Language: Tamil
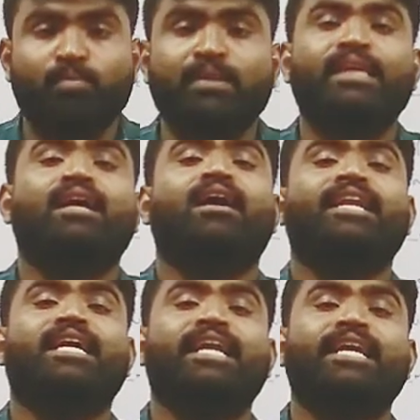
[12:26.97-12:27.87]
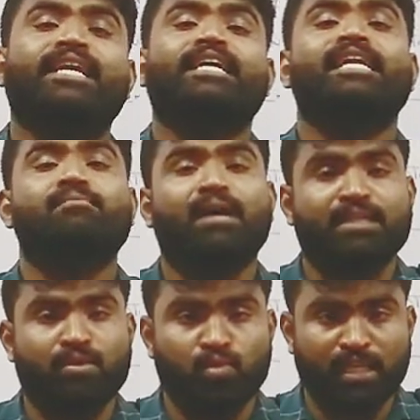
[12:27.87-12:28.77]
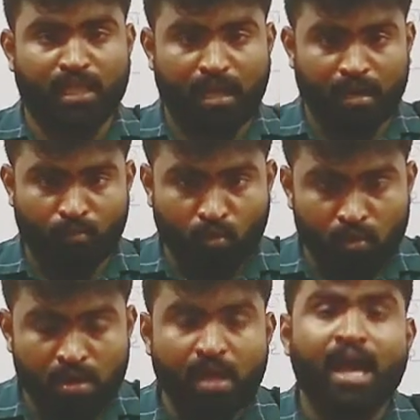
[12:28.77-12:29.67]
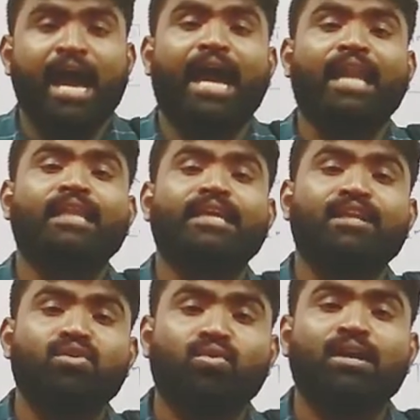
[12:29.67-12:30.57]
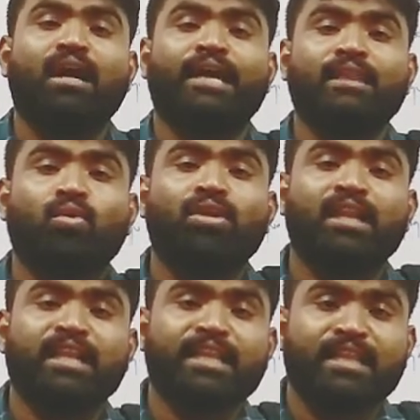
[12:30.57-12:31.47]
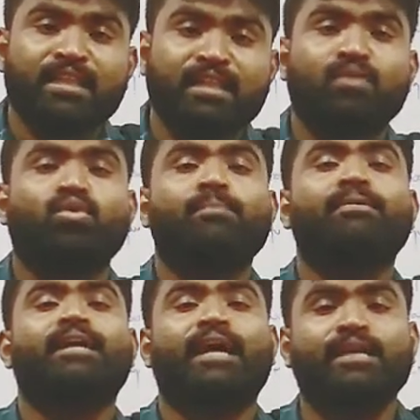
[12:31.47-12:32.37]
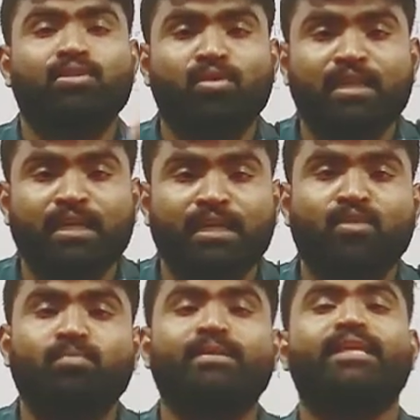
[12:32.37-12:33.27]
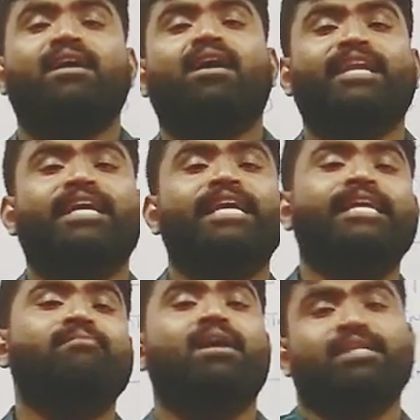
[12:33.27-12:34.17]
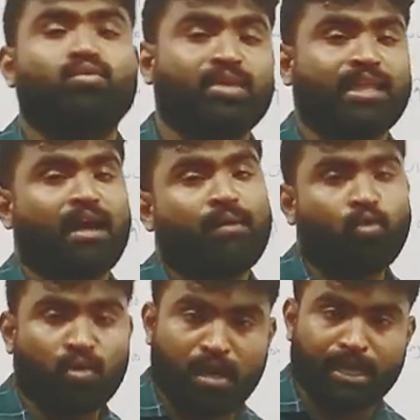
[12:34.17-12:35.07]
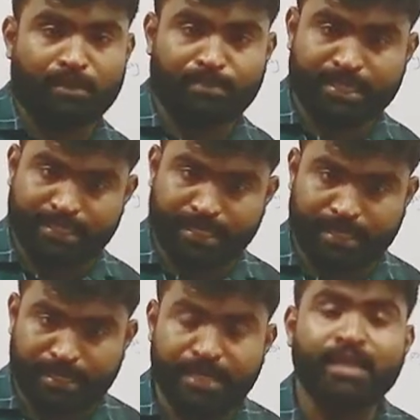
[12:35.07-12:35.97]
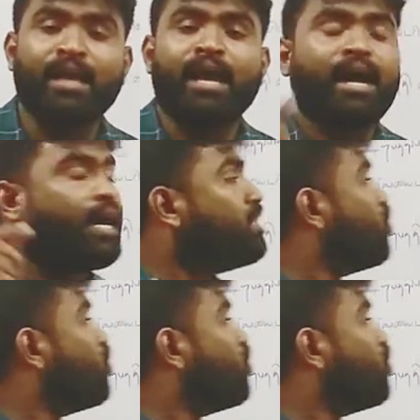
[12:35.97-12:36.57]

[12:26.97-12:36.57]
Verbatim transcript: உற்பத்தி காரணிகளை இடமாற்றக்கூடியதாகவோ அல்லது இன்னொரு கைத்தொழிலில் இருந்து குறிப்பிட்ட கைத்தொழிலுக்கு அந்த உற்பத்தி காரணிகளை இடமாற்றக்கூடியதாகவோ காணப்பட்டால் அது